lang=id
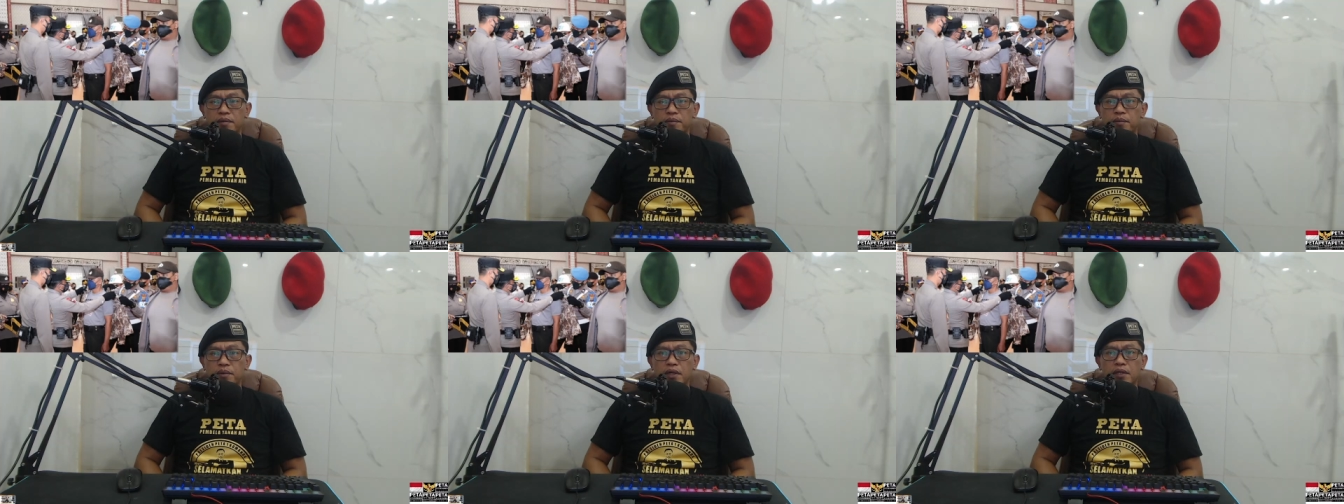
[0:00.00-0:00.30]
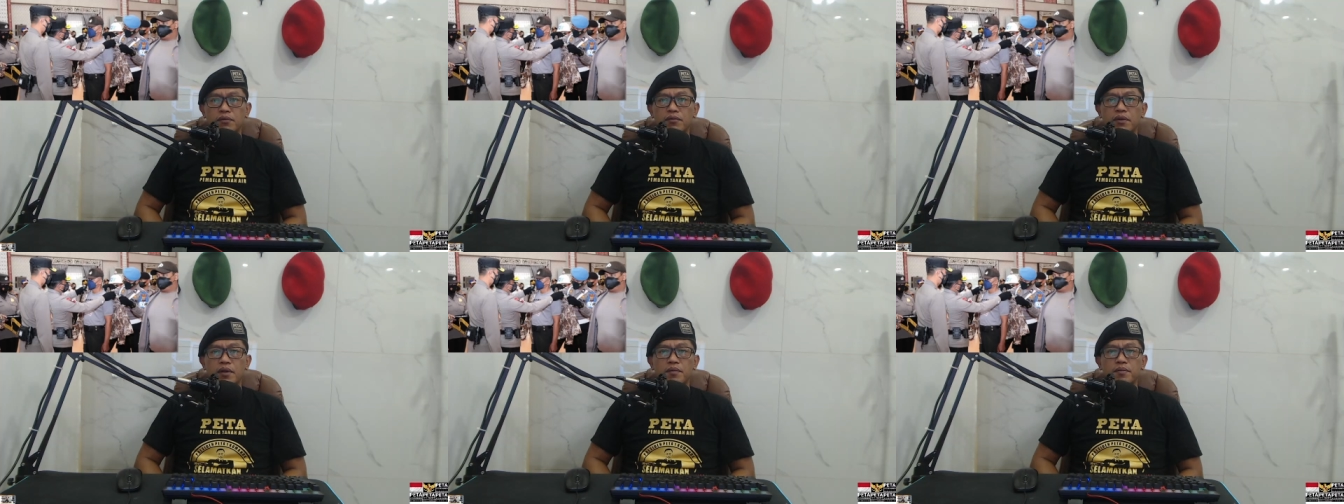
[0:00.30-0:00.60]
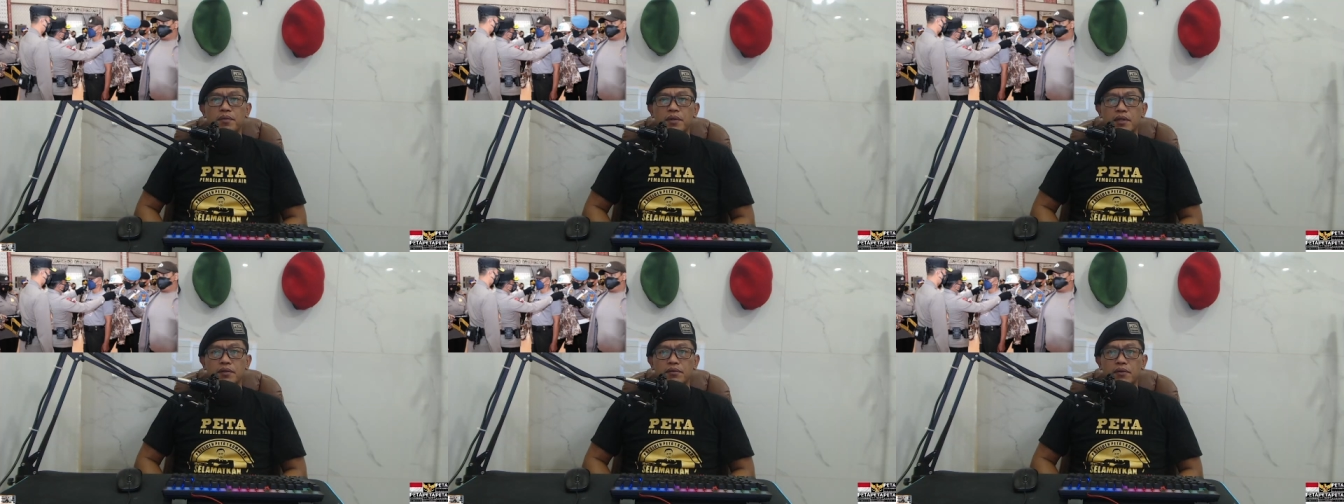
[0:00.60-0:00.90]

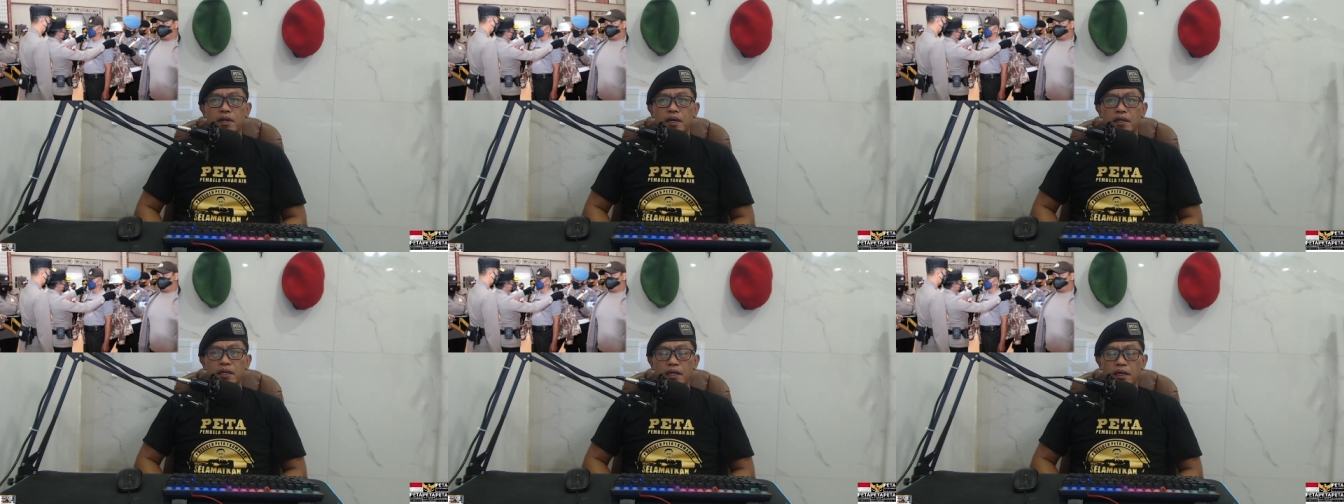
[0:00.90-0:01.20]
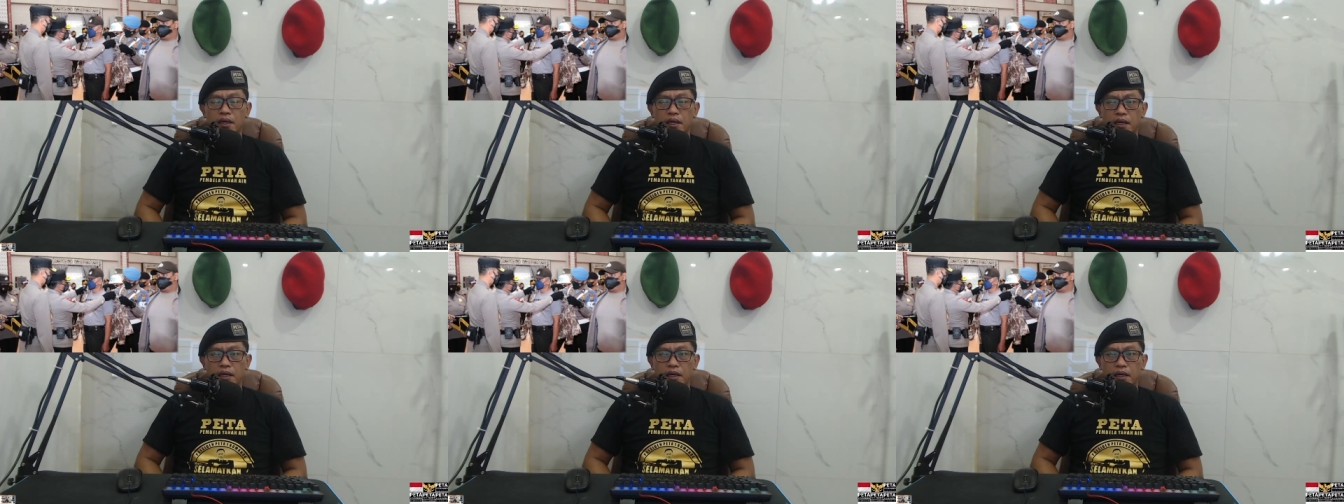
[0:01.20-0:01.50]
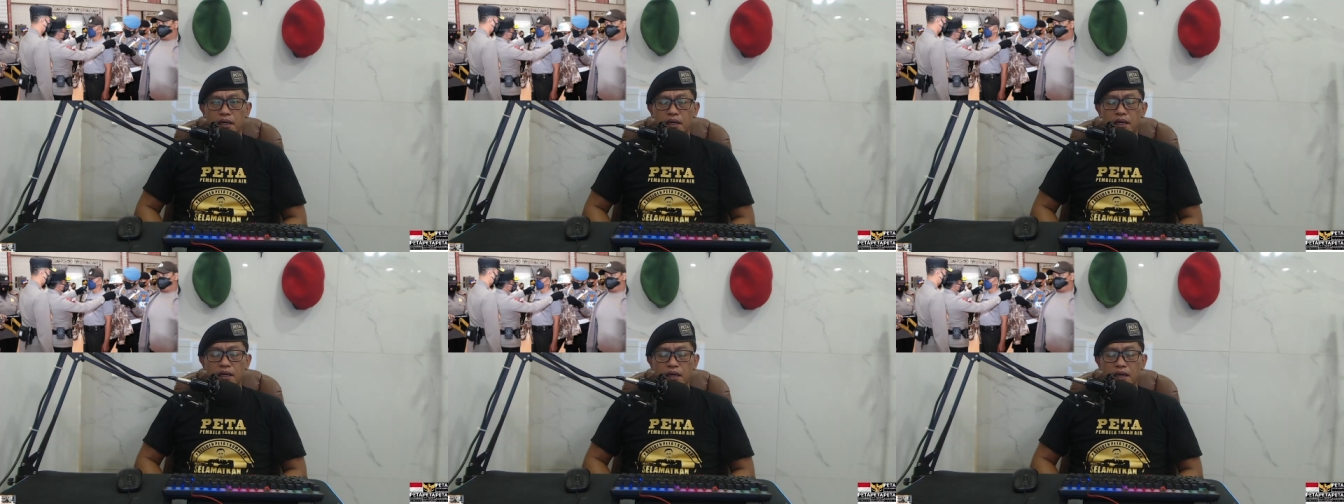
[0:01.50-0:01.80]
peraturan-peraturan yang
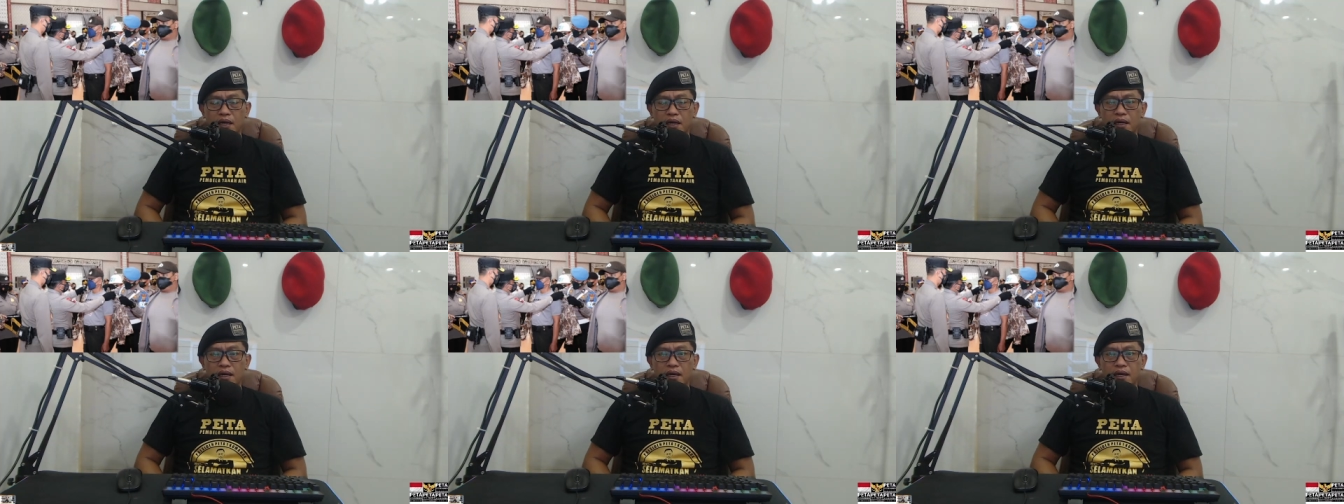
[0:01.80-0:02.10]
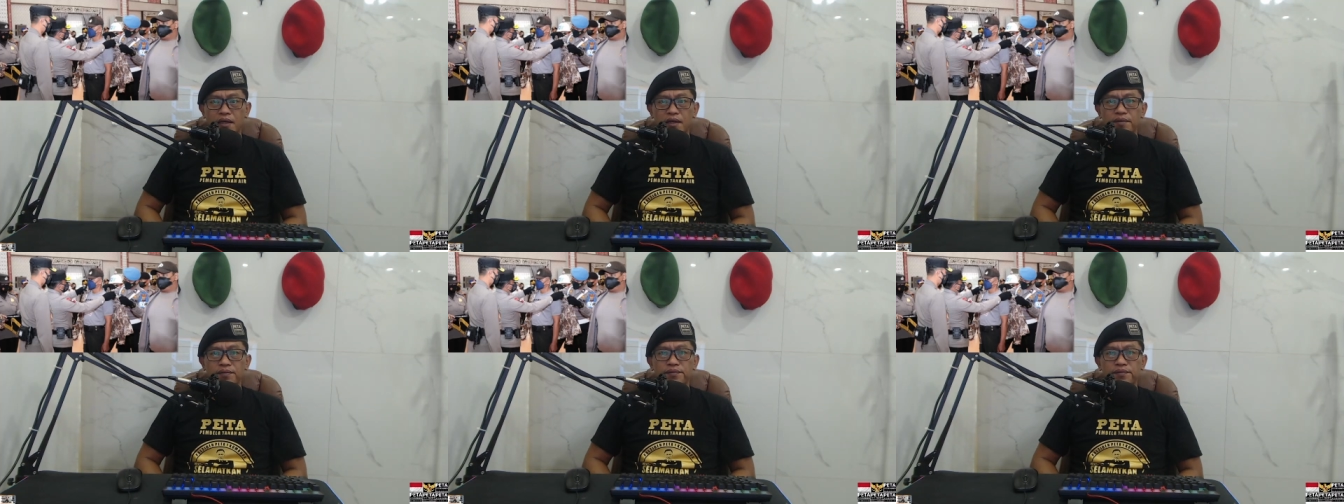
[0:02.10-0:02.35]
ada